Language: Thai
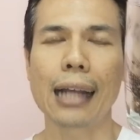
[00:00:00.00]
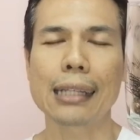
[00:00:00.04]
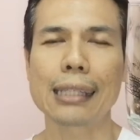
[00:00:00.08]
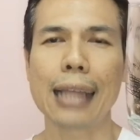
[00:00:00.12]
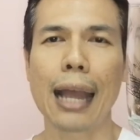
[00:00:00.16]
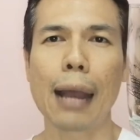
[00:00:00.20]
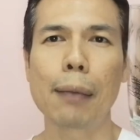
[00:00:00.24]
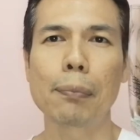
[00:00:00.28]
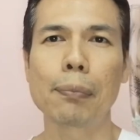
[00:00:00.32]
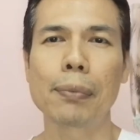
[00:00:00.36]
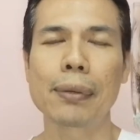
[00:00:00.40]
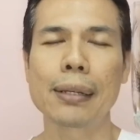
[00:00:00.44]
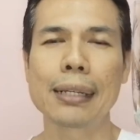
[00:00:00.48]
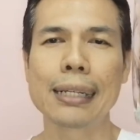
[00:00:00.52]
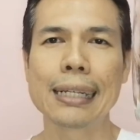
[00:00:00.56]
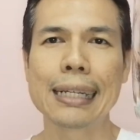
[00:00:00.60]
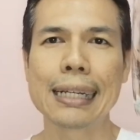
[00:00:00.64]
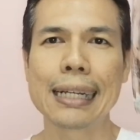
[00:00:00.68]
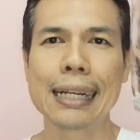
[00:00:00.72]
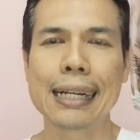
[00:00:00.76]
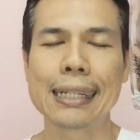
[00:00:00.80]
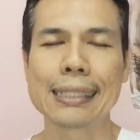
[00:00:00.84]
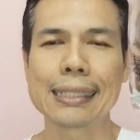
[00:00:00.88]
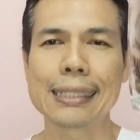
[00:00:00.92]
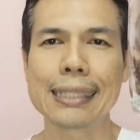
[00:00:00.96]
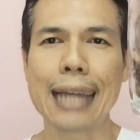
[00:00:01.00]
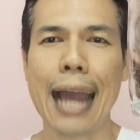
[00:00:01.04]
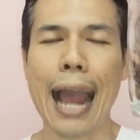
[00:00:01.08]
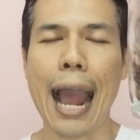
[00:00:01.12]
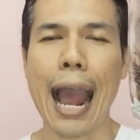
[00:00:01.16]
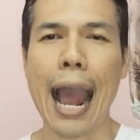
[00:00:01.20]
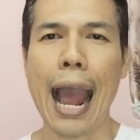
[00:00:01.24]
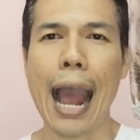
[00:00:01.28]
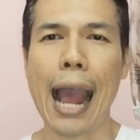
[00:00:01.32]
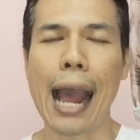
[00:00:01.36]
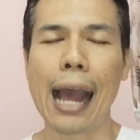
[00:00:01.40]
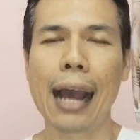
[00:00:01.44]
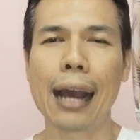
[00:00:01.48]
ทำสา
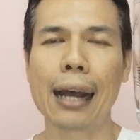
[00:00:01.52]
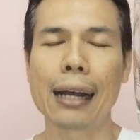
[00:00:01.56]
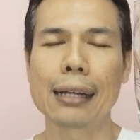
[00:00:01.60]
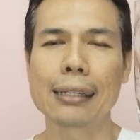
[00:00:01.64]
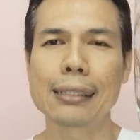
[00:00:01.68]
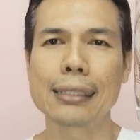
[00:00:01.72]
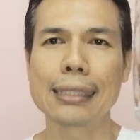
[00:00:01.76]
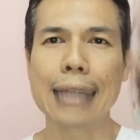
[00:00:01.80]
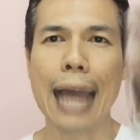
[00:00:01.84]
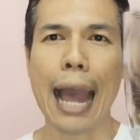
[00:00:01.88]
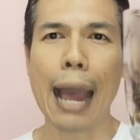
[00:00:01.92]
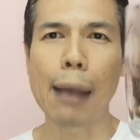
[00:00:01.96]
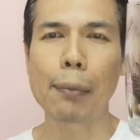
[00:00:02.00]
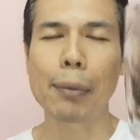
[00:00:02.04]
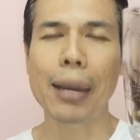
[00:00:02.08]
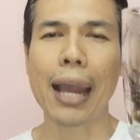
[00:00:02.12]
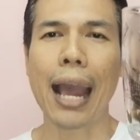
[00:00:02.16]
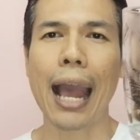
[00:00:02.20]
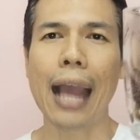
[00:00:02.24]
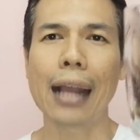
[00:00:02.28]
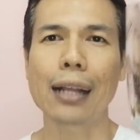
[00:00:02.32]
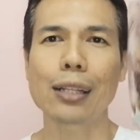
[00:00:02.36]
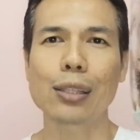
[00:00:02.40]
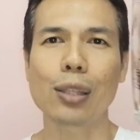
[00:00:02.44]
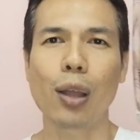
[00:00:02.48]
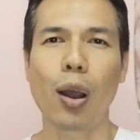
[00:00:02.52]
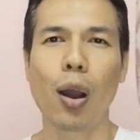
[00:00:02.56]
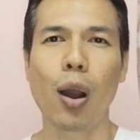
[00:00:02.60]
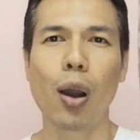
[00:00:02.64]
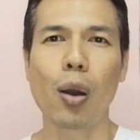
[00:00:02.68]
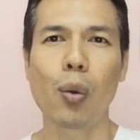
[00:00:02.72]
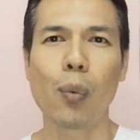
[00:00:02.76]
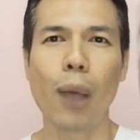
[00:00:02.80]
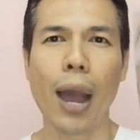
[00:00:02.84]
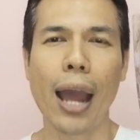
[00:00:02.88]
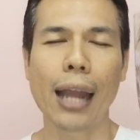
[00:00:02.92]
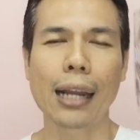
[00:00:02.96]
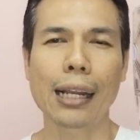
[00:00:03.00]
มสามครั้งต่อ
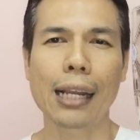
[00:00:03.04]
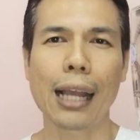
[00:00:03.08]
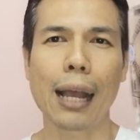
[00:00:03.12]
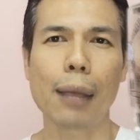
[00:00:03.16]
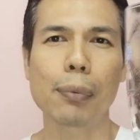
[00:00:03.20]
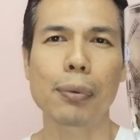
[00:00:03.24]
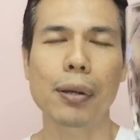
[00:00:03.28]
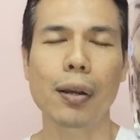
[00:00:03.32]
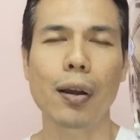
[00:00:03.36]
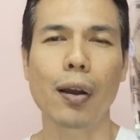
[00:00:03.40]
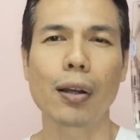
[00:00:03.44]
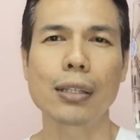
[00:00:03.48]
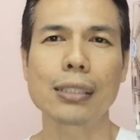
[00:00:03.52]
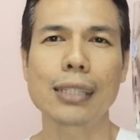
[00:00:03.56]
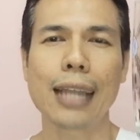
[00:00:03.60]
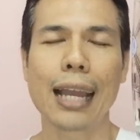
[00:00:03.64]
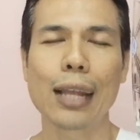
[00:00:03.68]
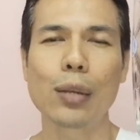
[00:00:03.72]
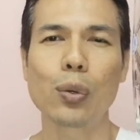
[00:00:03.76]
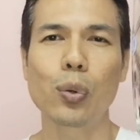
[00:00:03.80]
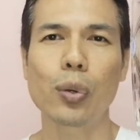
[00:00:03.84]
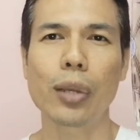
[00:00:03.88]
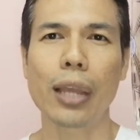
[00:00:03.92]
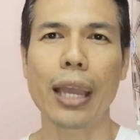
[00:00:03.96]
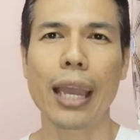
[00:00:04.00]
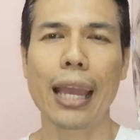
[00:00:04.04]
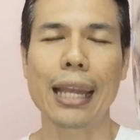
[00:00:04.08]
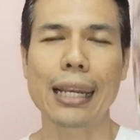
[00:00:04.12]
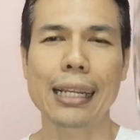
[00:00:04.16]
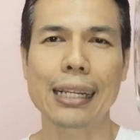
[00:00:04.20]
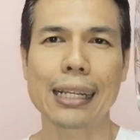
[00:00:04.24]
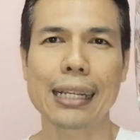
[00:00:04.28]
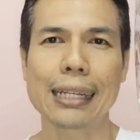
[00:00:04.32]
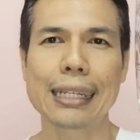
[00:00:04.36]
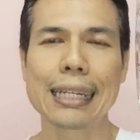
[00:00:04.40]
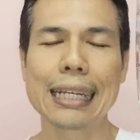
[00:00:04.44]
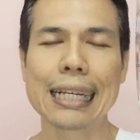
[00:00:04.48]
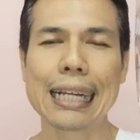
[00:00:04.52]
วันครับก็ใช้ลูกเกด
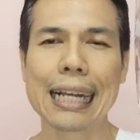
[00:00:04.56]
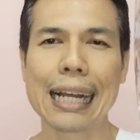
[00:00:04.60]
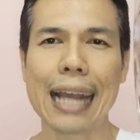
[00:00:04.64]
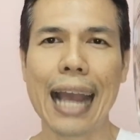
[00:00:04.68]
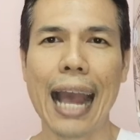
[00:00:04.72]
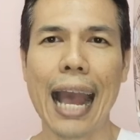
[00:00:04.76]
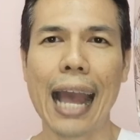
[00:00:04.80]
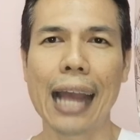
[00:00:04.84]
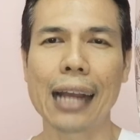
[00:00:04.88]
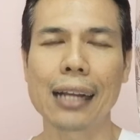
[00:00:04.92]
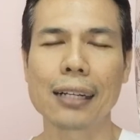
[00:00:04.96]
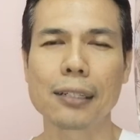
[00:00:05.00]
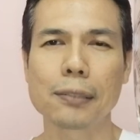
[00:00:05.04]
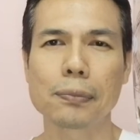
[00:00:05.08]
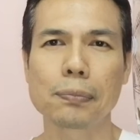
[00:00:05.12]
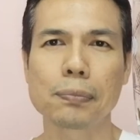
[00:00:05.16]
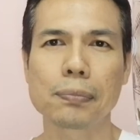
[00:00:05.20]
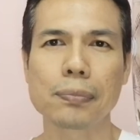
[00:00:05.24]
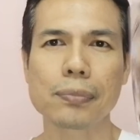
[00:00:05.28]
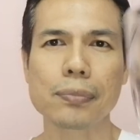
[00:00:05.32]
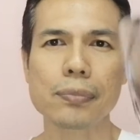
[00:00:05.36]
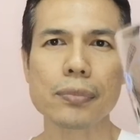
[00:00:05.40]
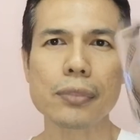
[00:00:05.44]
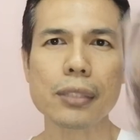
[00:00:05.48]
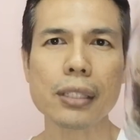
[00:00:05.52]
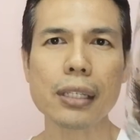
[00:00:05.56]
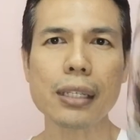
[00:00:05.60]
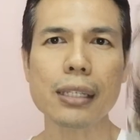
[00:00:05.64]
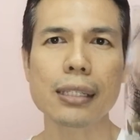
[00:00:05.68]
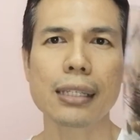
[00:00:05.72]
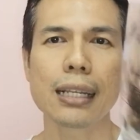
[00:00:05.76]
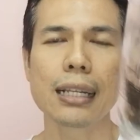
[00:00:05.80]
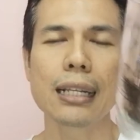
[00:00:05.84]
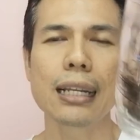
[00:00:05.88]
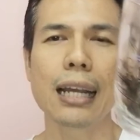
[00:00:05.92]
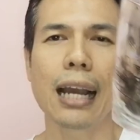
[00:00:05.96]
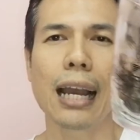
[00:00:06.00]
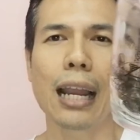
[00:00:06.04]
หนึ่งครั้ง
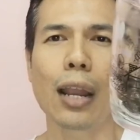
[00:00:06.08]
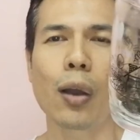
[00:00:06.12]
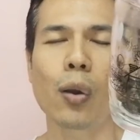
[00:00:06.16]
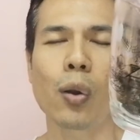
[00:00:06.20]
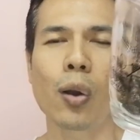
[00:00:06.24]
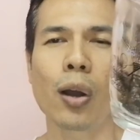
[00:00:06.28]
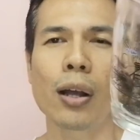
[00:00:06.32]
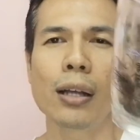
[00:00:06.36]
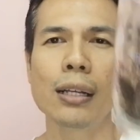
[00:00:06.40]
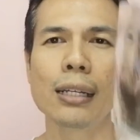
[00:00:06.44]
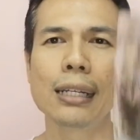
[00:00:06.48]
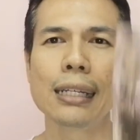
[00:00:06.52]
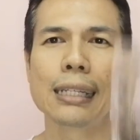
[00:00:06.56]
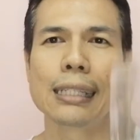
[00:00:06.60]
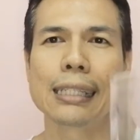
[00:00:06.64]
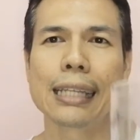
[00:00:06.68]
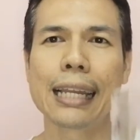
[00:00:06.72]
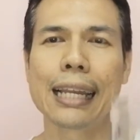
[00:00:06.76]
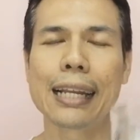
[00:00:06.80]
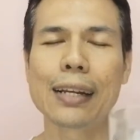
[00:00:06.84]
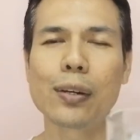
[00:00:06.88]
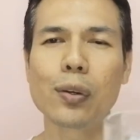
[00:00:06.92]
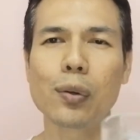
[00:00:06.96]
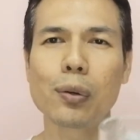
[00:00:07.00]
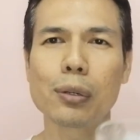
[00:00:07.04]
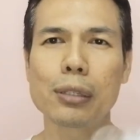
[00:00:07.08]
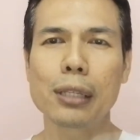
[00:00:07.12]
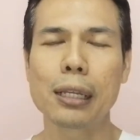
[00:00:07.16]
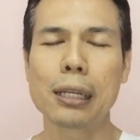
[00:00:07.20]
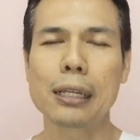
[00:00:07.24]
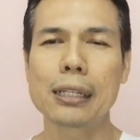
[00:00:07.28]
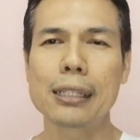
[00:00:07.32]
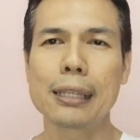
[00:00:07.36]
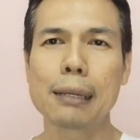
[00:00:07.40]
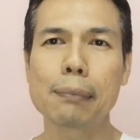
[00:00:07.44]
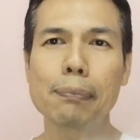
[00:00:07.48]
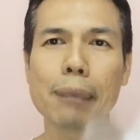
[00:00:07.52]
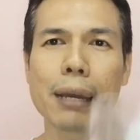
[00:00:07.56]
ที่เหลือเราก็ทิ้งลงทิ้ง
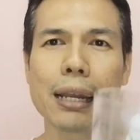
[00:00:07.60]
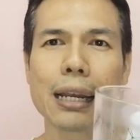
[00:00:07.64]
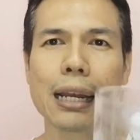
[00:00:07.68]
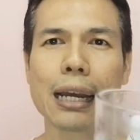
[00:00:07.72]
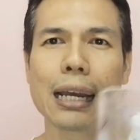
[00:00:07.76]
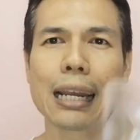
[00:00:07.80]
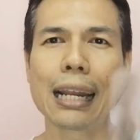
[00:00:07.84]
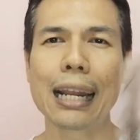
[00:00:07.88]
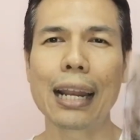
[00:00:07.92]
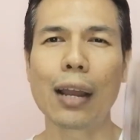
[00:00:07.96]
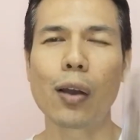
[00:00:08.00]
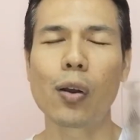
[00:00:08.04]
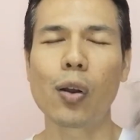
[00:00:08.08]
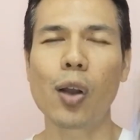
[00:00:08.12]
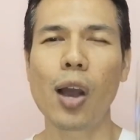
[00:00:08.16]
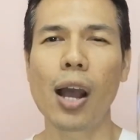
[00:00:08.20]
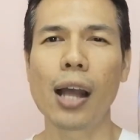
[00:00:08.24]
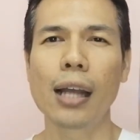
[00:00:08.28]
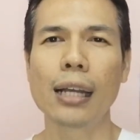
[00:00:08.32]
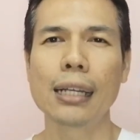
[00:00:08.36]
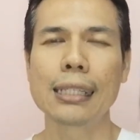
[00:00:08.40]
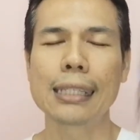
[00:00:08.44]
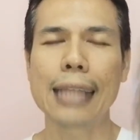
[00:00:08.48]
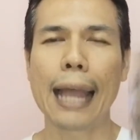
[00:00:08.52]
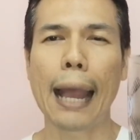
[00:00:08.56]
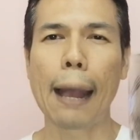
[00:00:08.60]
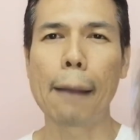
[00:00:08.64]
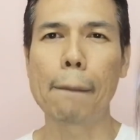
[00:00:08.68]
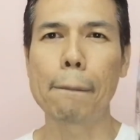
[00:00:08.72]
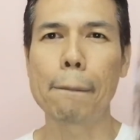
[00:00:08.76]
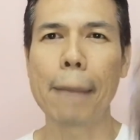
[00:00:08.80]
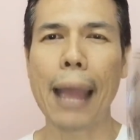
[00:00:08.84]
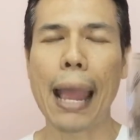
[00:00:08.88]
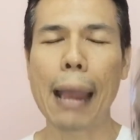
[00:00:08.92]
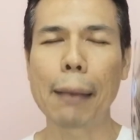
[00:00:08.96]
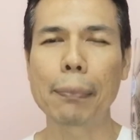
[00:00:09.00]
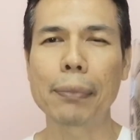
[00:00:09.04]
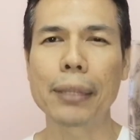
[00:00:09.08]
ทิ้งไปเลยแล้วเราก็
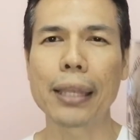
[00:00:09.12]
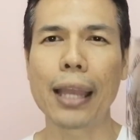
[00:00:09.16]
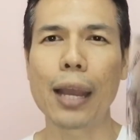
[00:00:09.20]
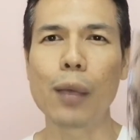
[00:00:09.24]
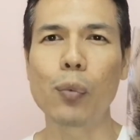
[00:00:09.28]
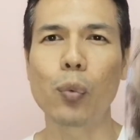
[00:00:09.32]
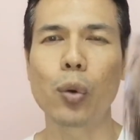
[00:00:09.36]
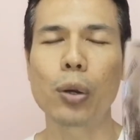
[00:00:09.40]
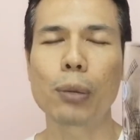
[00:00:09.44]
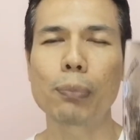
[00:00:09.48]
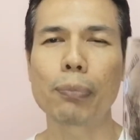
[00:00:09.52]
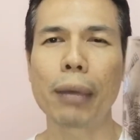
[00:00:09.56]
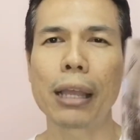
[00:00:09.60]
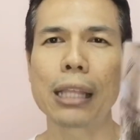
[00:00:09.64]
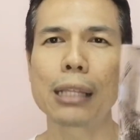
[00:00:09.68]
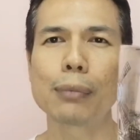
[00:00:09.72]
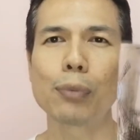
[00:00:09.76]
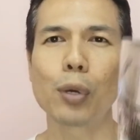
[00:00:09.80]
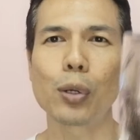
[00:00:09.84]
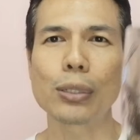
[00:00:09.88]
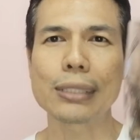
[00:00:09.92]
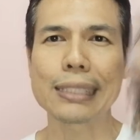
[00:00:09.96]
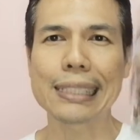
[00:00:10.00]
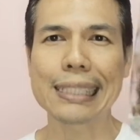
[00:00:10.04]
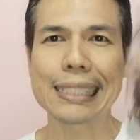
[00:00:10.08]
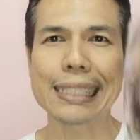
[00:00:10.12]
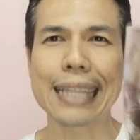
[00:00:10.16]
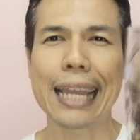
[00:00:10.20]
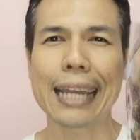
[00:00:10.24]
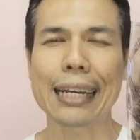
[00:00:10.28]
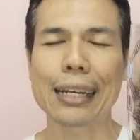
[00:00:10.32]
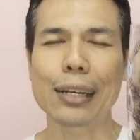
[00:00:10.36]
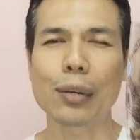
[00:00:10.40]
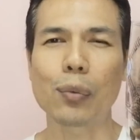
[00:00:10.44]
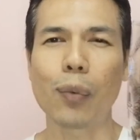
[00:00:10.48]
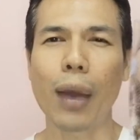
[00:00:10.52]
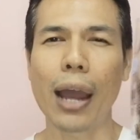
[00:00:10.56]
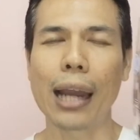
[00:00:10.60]
ทำแบบนี้วนไปทั้งหมดเจ็
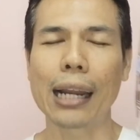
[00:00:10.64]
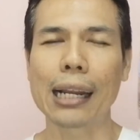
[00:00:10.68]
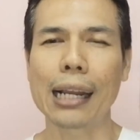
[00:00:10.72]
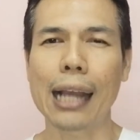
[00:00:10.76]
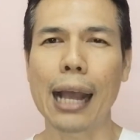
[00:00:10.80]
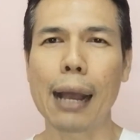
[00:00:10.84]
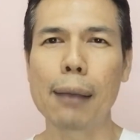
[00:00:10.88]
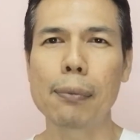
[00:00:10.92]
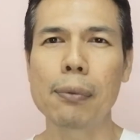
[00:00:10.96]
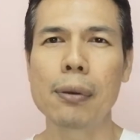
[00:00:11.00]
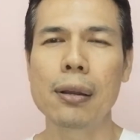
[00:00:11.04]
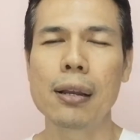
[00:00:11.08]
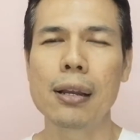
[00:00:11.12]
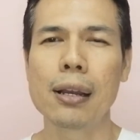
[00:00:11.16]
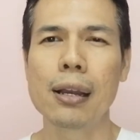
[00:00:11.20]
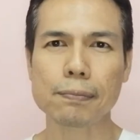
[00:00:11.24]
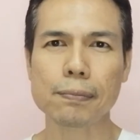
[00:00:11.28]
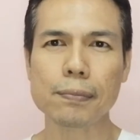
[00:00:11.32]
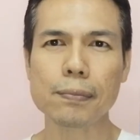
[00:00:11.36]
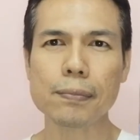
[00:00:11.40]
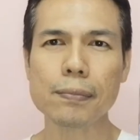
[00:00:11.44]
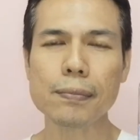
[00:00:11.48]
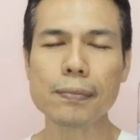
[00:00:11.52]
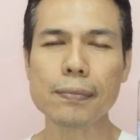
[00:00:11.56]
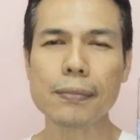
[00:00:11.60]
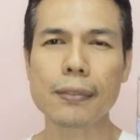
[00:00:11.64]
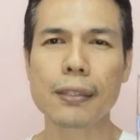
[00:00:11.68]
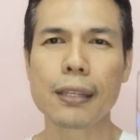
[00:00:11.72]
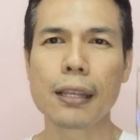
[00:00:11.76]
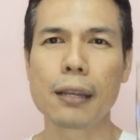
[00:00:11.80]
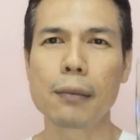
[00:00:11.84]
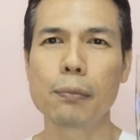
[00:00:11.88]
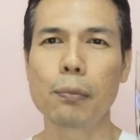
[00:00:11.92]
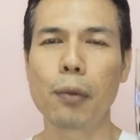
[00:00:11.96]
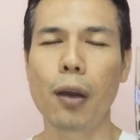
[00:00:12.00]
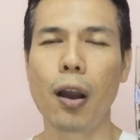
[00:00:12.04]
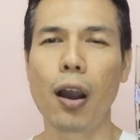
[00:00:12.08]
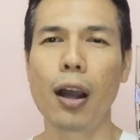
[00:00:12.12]
ดวันครับ
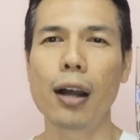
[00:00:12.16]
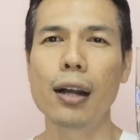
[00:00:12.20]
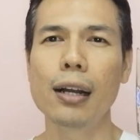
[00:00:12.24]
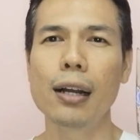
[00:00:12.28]
พอ